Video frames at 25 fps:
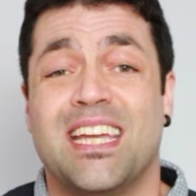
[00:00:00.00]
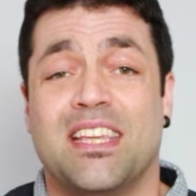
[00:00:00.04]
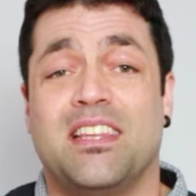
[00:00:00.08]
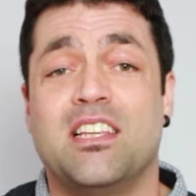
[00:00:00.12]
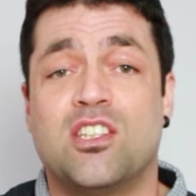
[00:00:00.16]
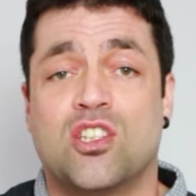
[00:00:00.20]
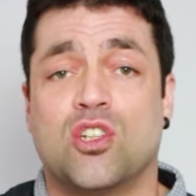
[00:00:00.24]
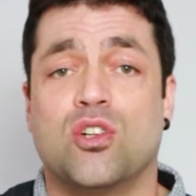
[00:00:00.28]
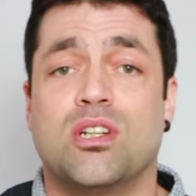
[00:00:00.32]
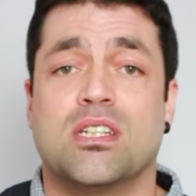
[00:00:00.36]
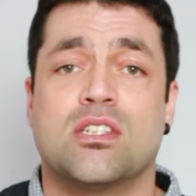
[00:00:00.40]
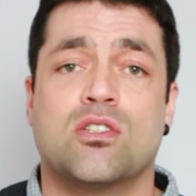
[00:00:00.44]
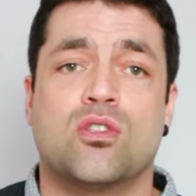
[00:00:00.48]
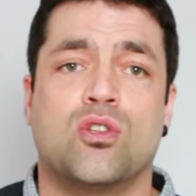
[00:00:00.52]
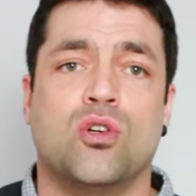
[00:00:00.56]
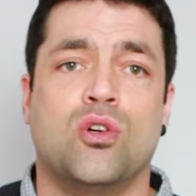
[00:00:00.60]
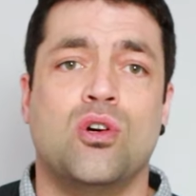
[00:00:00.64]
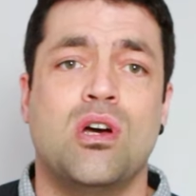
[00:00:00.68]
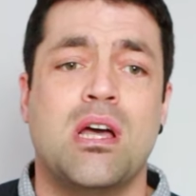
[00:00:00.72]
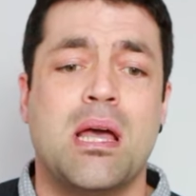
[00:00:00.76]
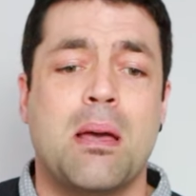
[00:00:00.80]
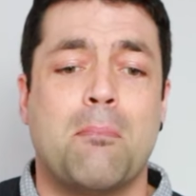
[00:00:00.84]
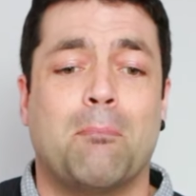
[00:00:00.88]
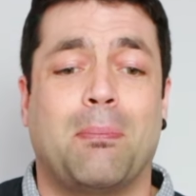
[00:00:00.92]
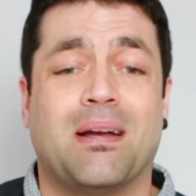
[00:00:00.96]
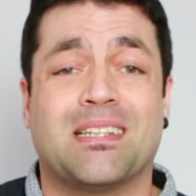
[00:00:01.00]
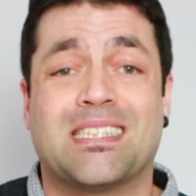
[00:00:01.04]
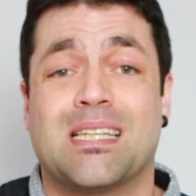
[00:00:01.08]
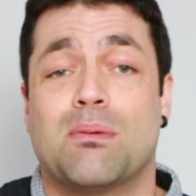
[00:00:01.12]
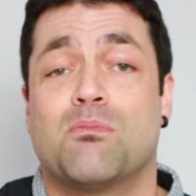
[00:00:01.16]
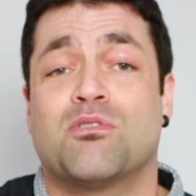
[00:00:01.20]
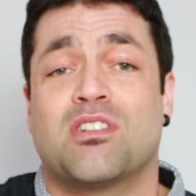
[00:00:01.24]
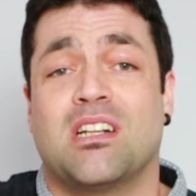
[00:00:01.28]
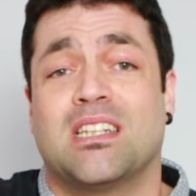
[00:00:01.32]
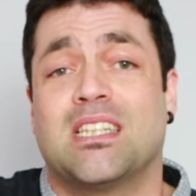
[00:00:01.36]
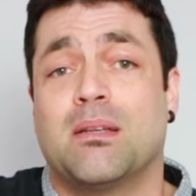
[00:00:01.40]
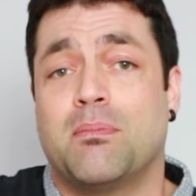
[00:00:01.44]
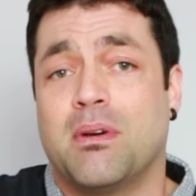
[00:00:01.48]
Y dicho esto,
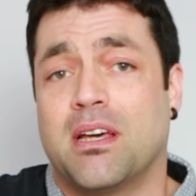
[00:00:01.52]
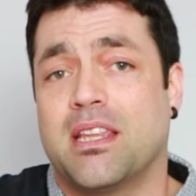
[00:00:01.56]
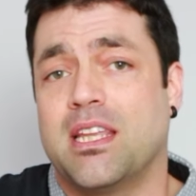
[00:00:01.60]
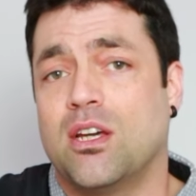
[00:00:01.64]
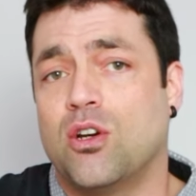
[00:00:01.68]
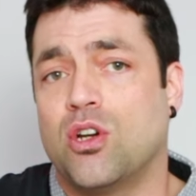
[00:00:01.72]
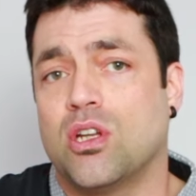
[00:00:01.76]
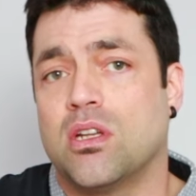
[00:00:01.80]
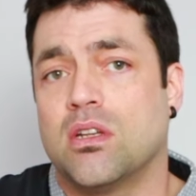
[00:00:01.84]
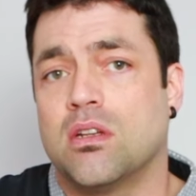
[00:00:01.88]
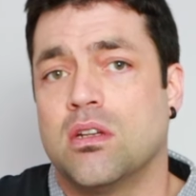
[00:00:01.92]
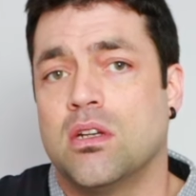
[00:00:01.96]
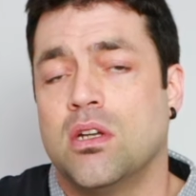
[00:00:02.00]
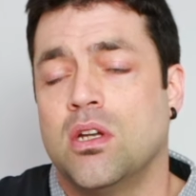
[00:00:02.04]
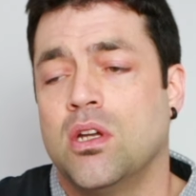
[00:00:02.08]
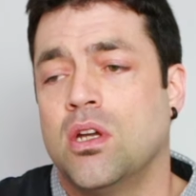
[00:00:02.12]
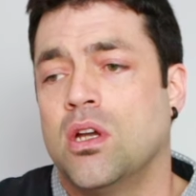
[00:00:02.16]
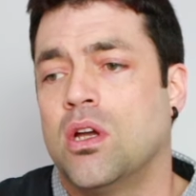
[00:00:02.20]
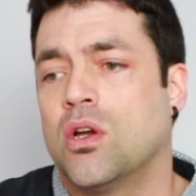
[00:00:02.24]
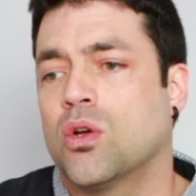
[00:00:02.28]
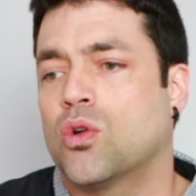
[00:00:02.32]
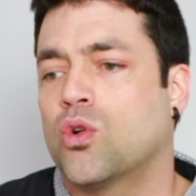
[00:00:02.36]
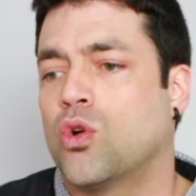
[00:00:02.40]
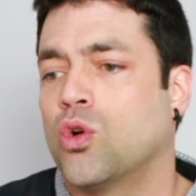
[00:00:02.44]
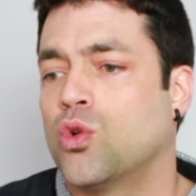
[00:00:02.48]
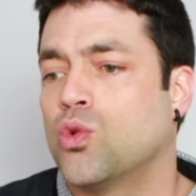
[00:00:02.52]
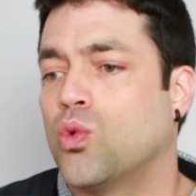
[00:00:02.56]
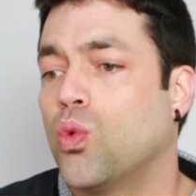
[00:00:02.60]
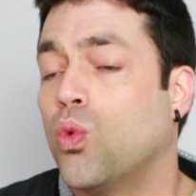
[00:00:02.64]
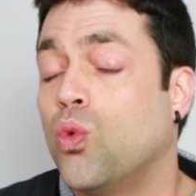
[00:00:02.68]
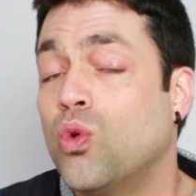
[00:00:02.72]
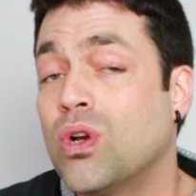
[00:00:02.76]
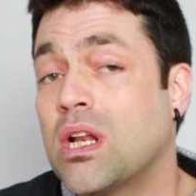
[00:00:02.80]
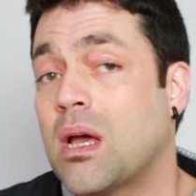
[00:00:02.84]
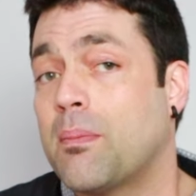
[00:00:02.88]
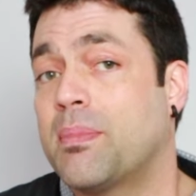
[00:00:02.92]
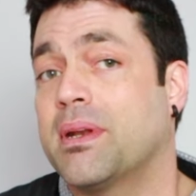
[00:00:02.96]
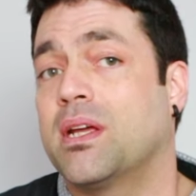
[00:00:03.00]
pasemos al tema de hoy con
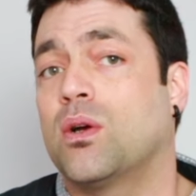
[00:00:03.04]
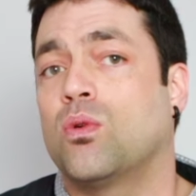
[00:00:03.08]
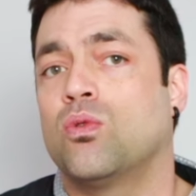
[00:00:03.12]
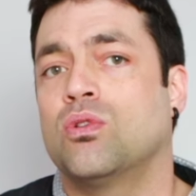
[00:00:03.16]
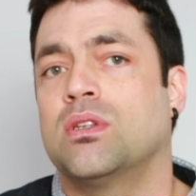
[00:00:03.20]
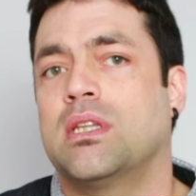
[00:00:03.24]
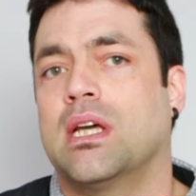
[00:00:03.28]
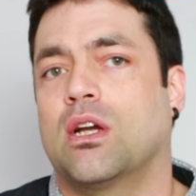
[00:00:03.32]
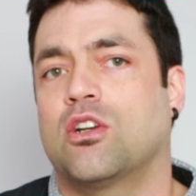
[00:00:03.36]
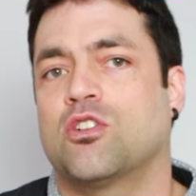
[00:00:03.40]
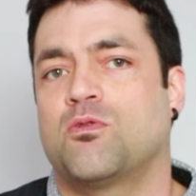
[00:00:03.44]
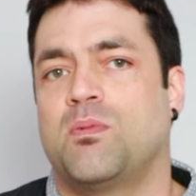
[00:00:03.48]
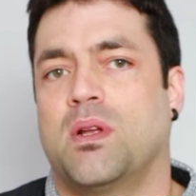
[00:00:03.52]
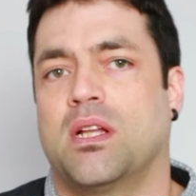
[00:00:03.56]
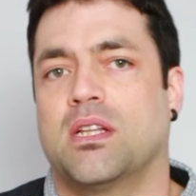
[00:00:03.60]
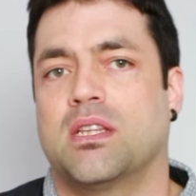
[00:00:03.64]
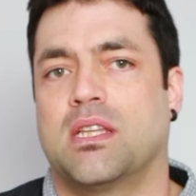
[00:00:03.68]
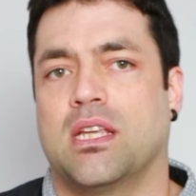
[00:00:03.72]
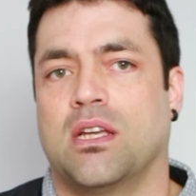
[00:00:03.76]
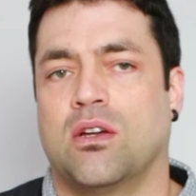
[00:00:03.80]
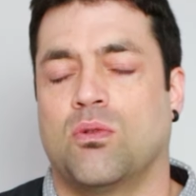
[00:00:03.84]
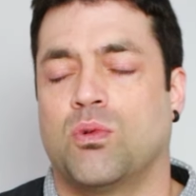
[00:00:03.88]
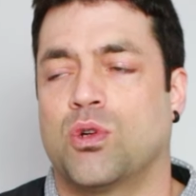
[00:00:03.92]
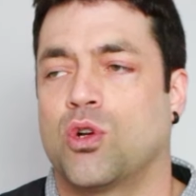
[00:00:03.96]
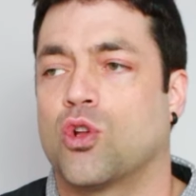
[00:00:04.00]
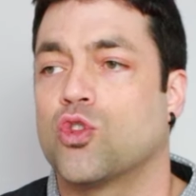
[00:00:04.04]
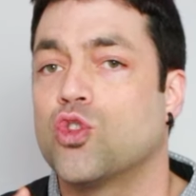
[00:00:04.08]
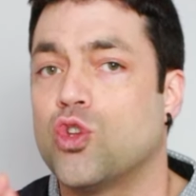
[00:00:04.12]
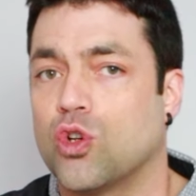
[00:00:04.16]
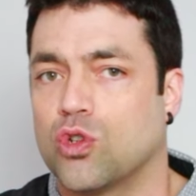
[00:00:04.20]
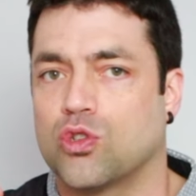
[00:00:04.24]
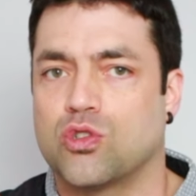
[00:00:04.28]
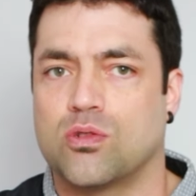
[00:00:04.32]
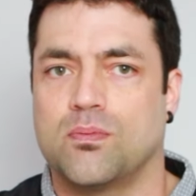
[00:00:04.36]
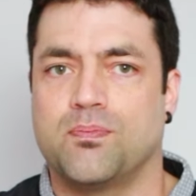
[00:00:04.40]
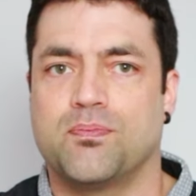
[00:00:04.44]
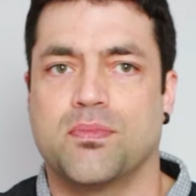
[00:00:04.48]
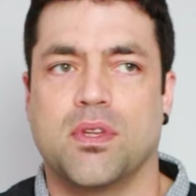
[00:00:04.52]
una pregunta que os planteo, bueno,
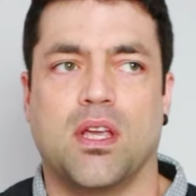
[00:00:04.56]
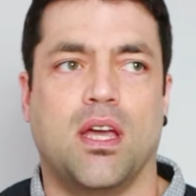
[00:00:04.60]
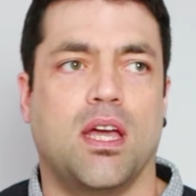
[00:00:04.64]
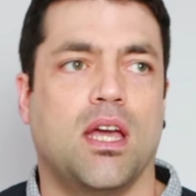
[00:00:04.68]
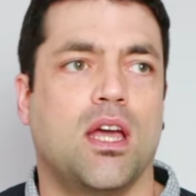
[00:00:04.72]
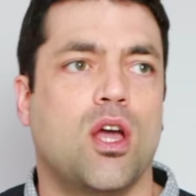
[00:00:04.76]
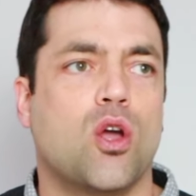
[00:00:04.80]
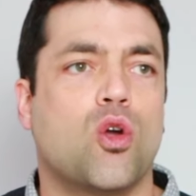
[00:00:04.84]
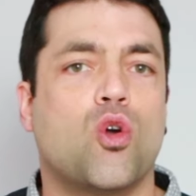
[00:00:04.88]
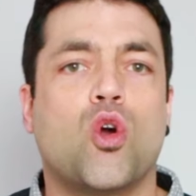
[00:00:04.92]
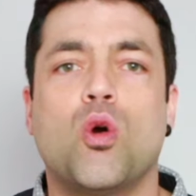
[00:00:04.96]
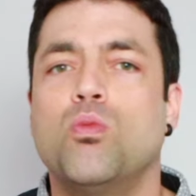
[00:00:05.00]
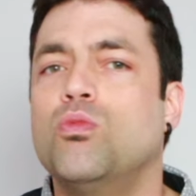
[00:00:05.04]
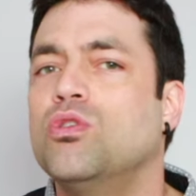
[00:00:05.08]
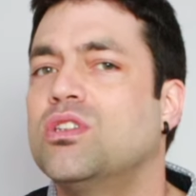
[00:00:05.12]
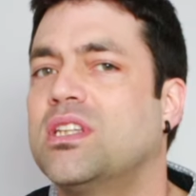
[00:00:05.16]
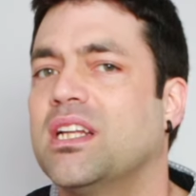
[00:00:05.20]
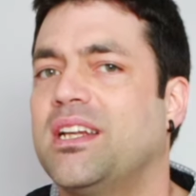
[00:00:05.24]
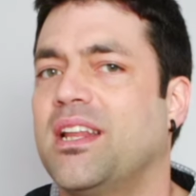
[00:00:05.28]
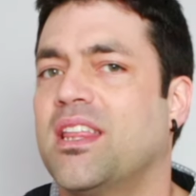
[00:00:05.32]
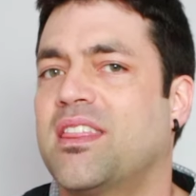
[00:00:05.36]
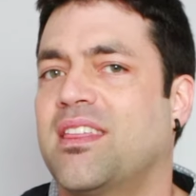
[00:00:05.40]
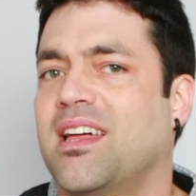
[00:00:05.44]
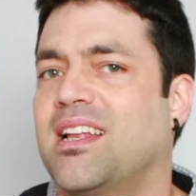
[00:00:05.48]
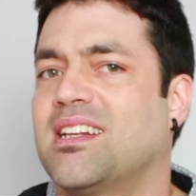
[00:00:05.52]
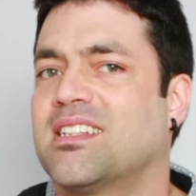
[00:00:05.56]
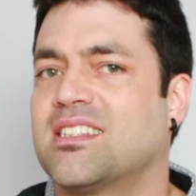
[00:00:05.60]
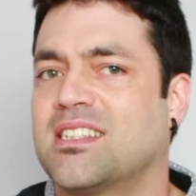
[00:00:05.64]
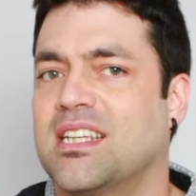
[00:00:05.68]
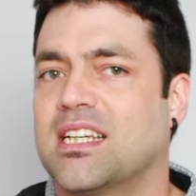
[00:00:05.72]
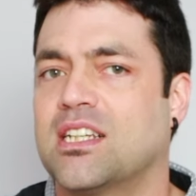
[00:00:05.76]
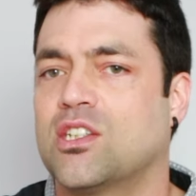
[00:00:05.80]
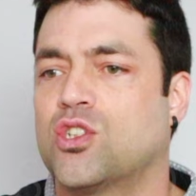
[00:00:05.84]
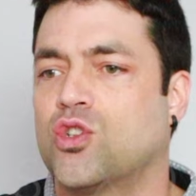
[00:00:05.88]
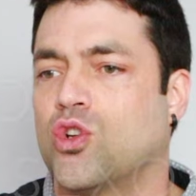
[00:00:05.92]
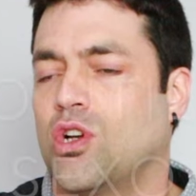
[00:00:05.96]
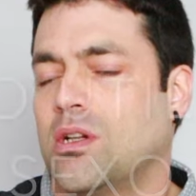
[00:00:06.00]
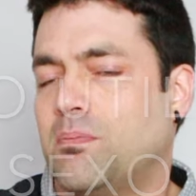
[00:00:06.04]
dos. Eh, ¿Cómo utiliza el
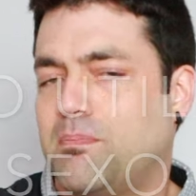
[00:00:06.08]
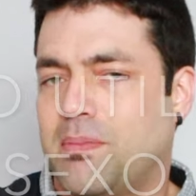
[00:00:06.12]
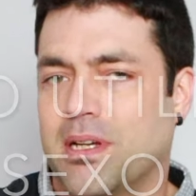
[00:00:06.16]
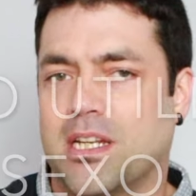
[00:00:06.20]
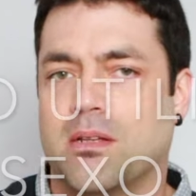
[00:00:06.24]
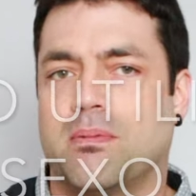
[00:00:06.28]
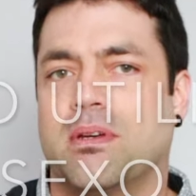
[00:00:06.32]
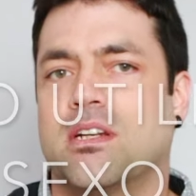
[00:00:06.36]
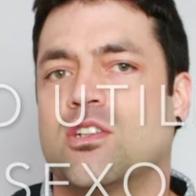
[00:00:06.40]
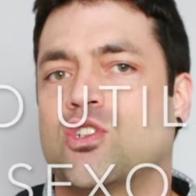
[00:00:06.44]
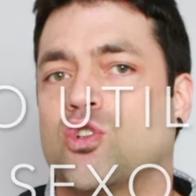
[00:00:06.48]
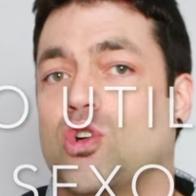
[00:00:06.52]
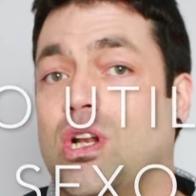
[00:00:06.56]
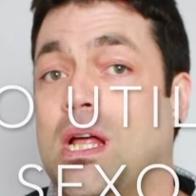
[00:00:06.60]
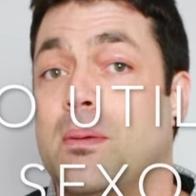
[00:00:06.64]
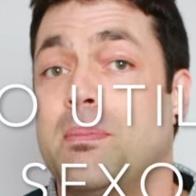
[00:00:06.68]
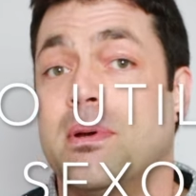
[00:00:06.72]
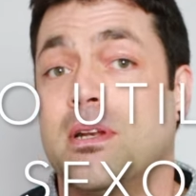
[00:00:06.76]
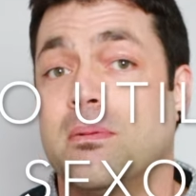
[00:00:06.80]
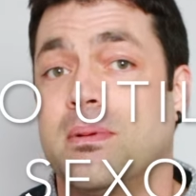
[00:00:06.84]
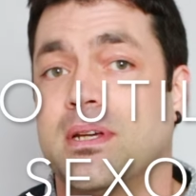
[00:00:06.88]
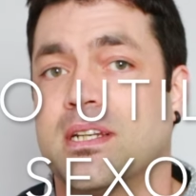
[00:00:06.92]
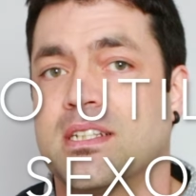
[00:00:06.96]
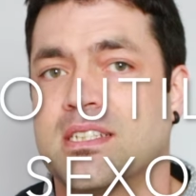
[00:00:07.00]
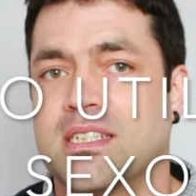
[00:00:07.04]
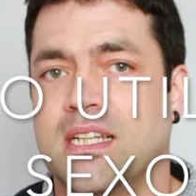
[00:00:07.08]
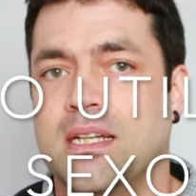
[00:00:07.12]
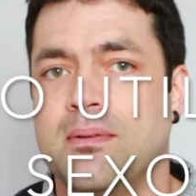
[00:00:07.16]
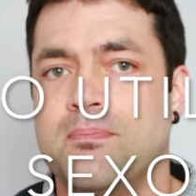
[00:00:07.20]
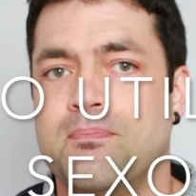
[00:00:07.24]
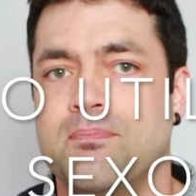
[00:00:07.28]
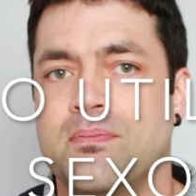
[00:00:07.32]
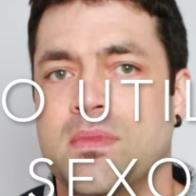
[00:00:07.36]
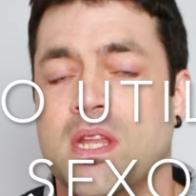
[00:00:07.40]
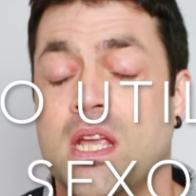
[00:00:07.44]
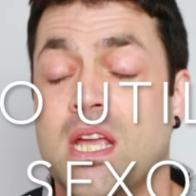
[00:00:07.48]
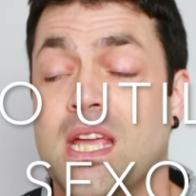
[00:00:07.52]
sexo el perverso o la perversa?